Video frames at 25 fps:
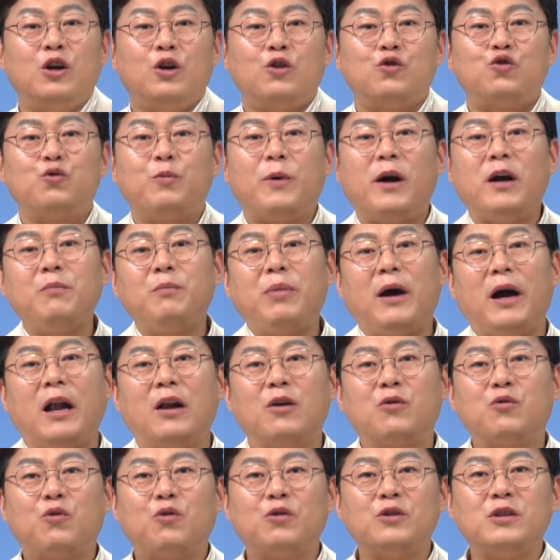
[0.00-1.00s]
주방
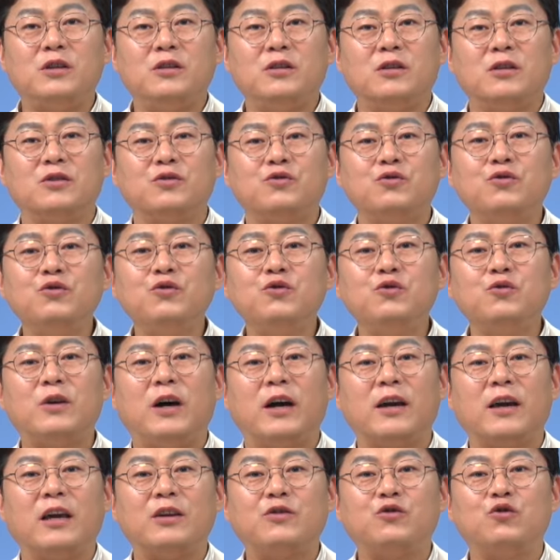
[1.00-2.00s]
발코니는
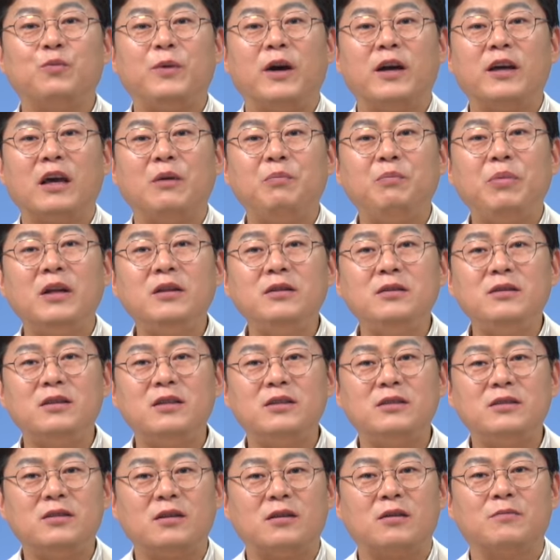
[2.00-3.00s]
순수하게 주방의
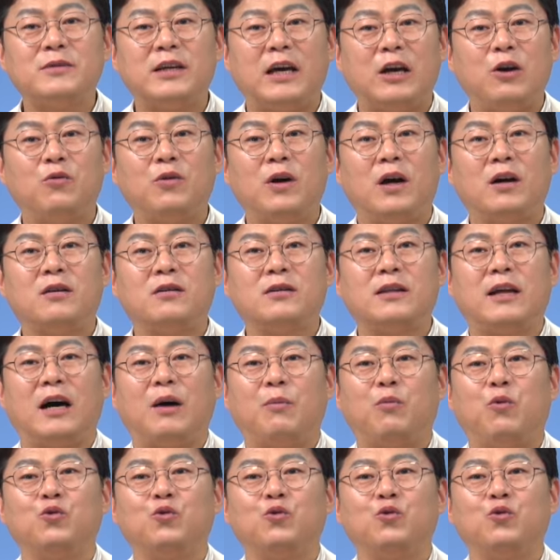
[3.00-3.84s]
팬트리처럼 사용하거나